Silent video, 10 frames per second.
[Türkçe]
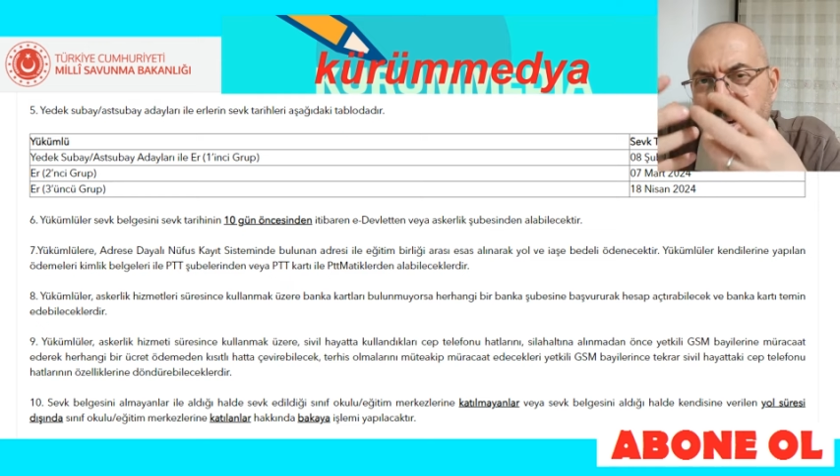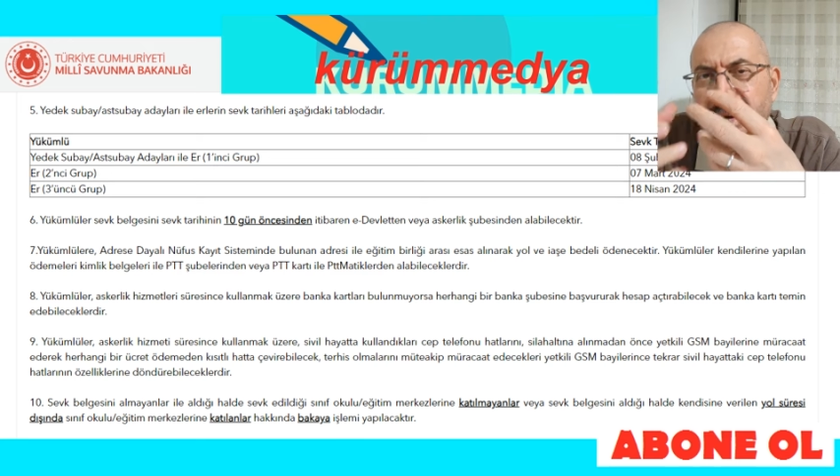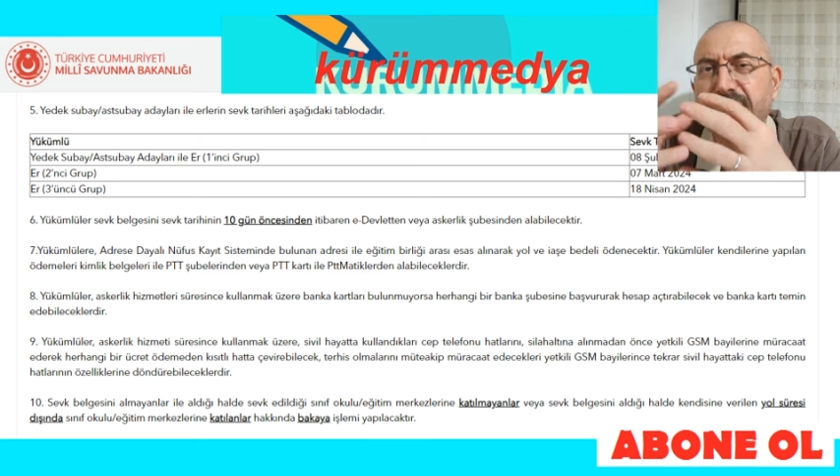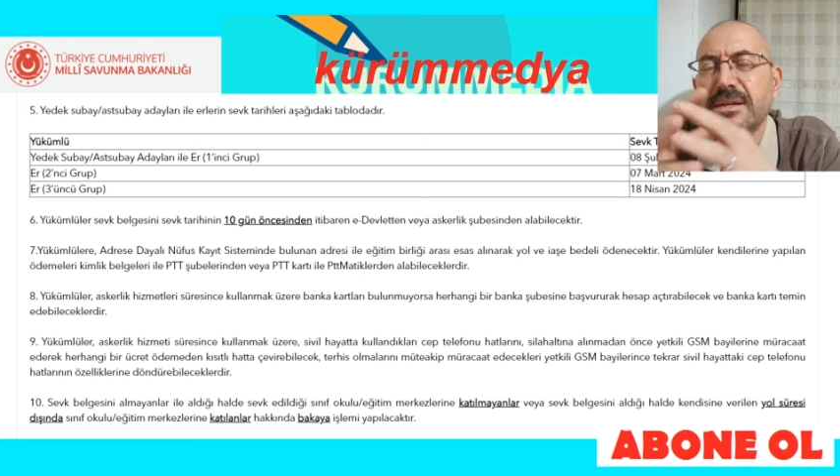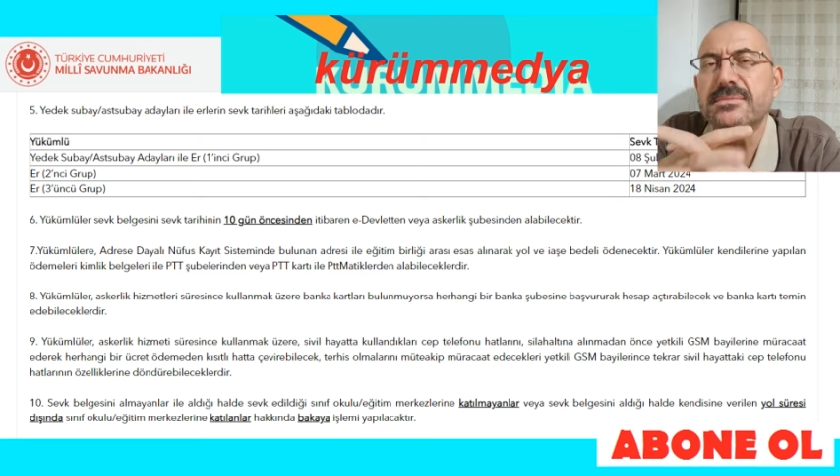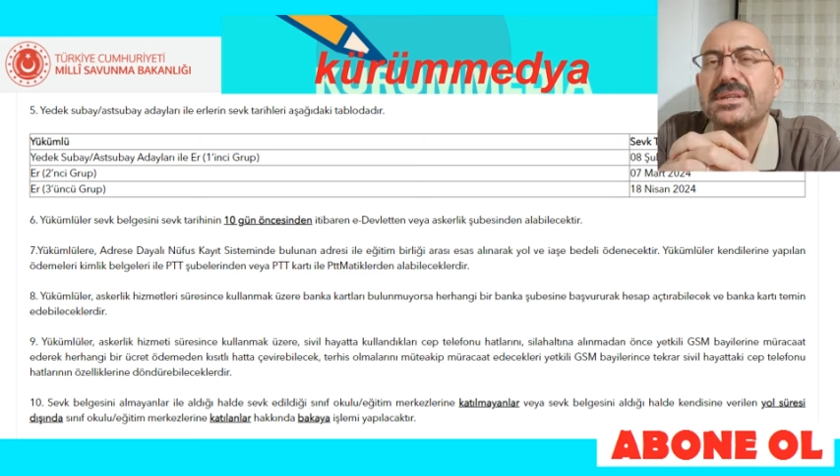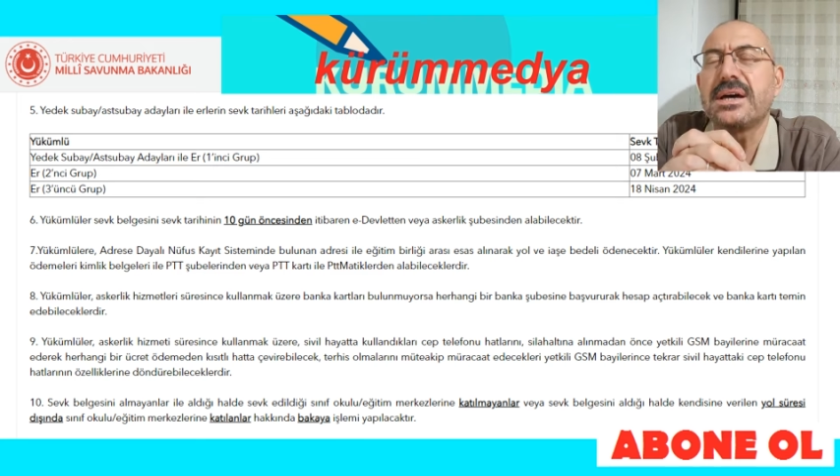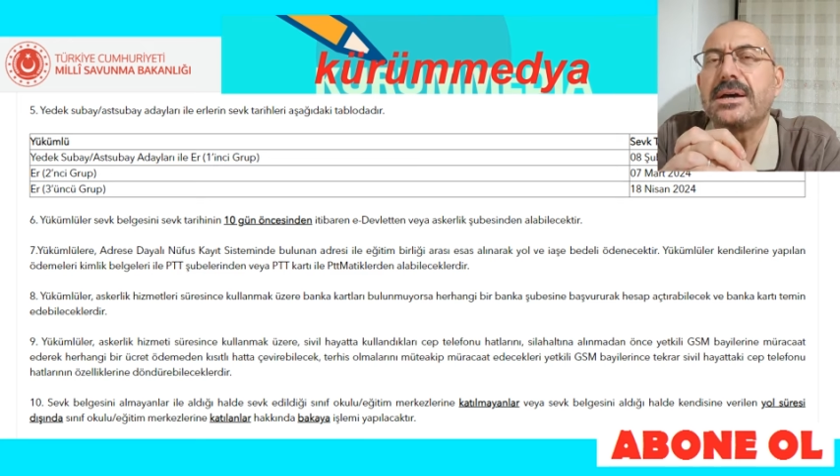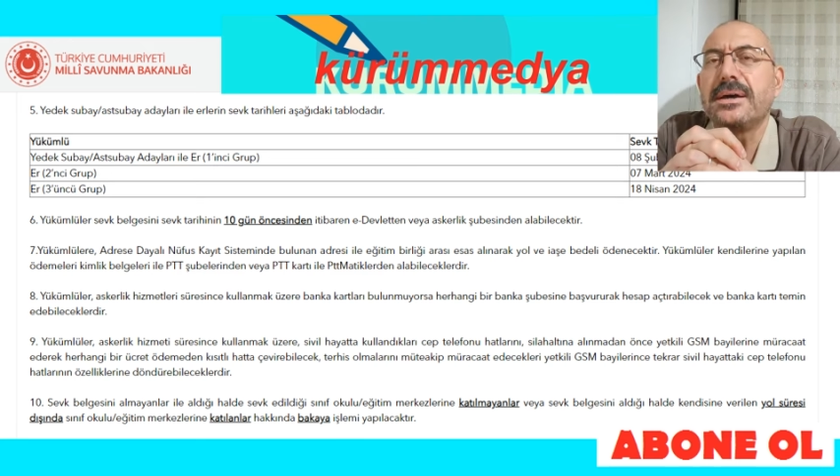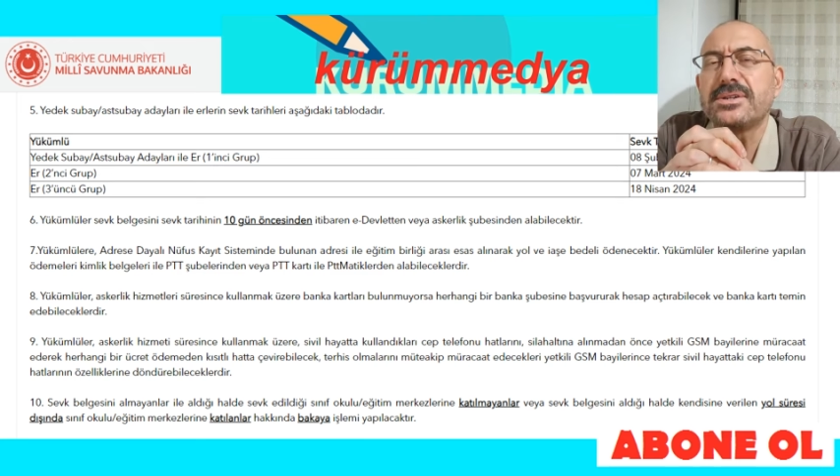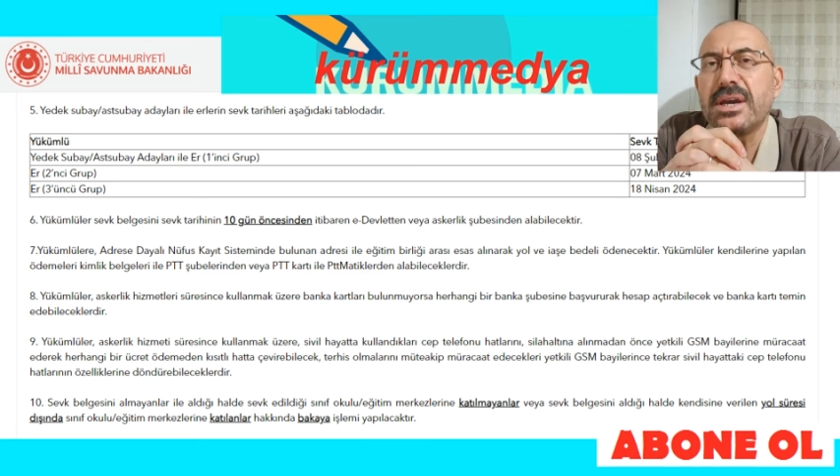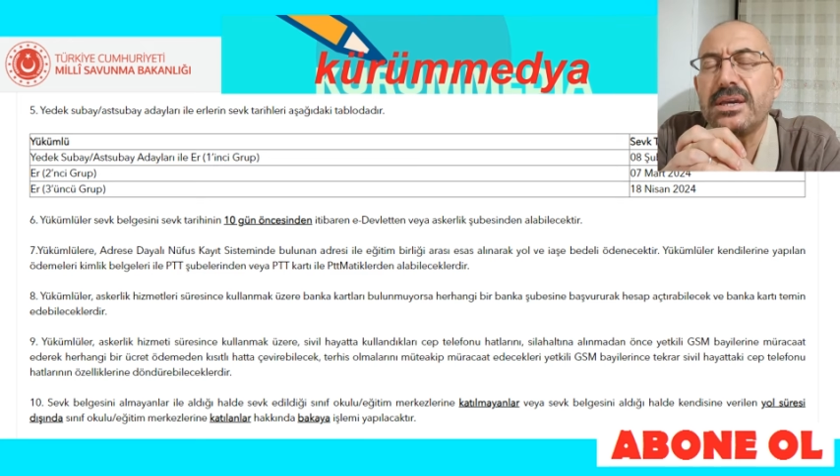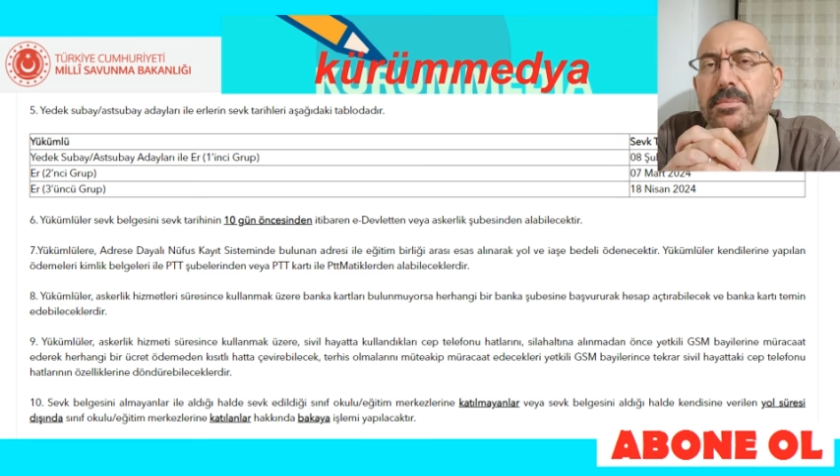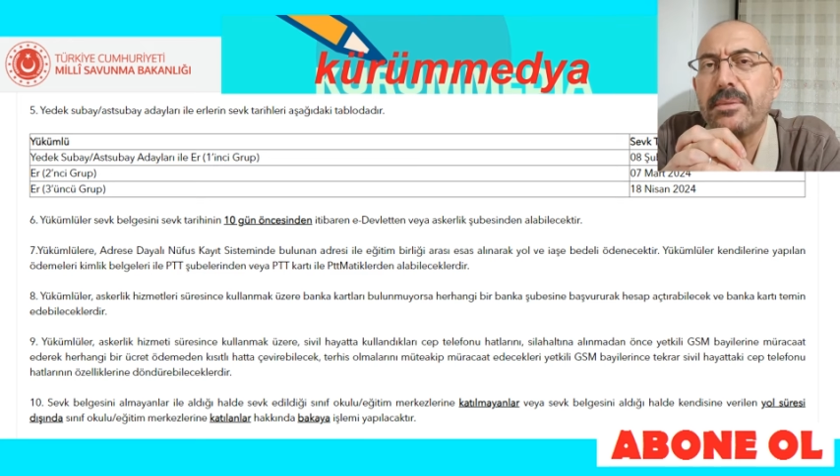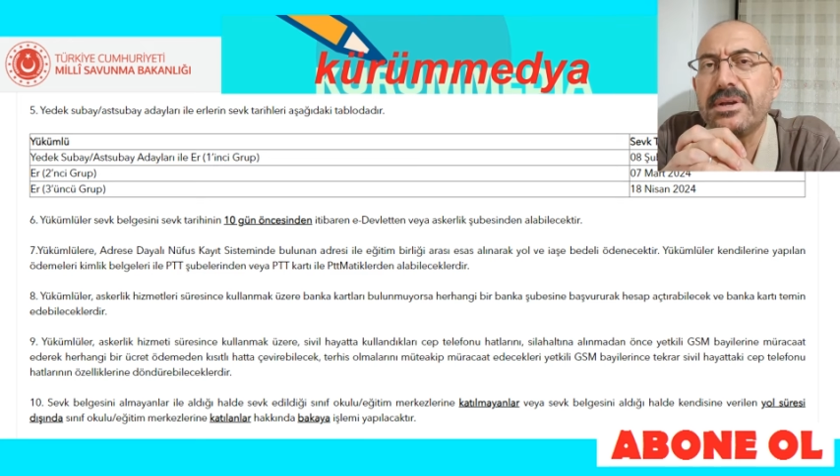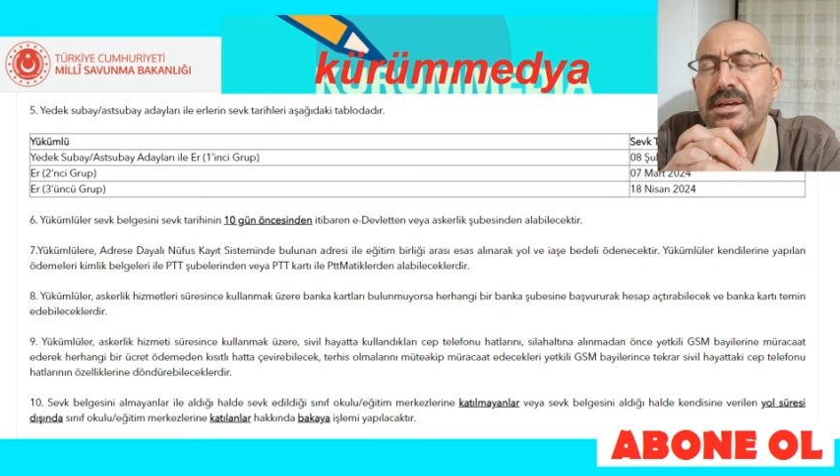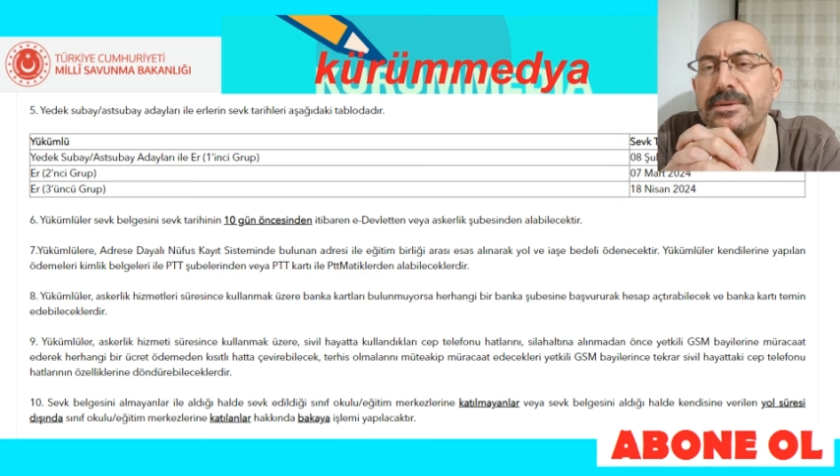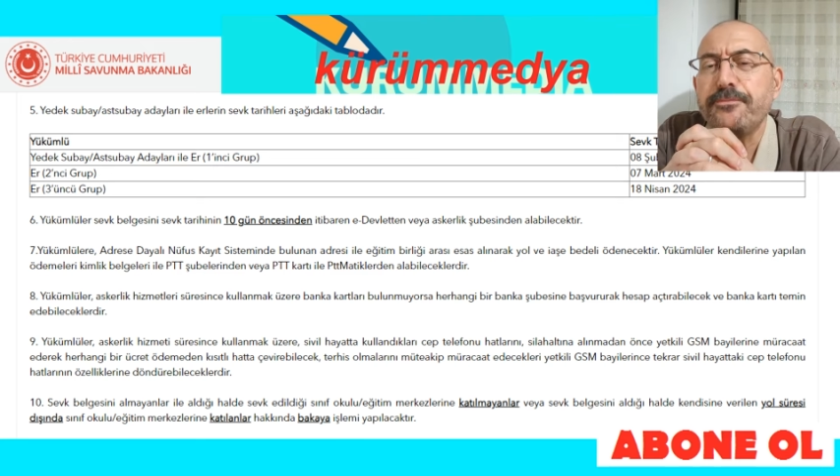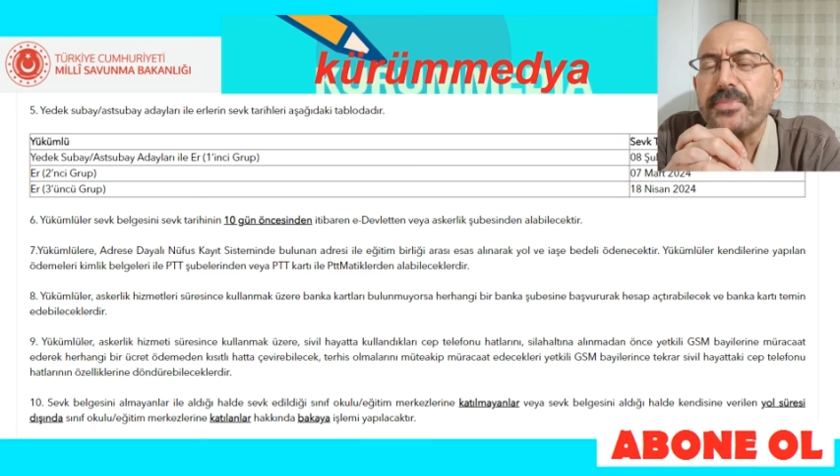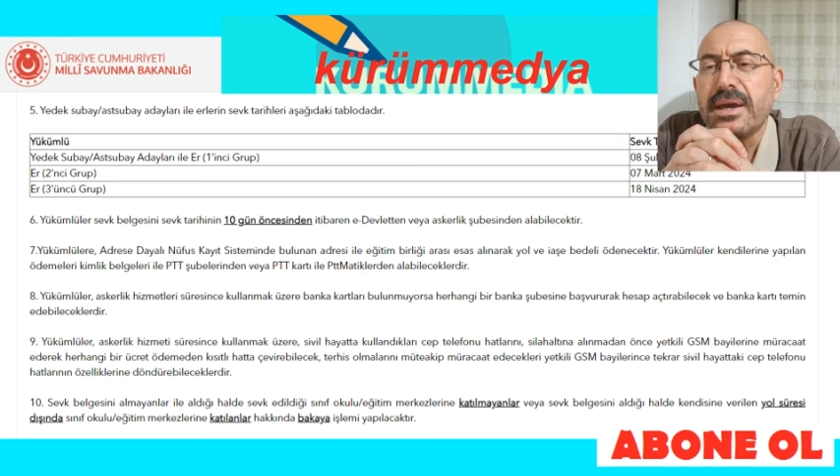ayaklarımıza şey yapabilir.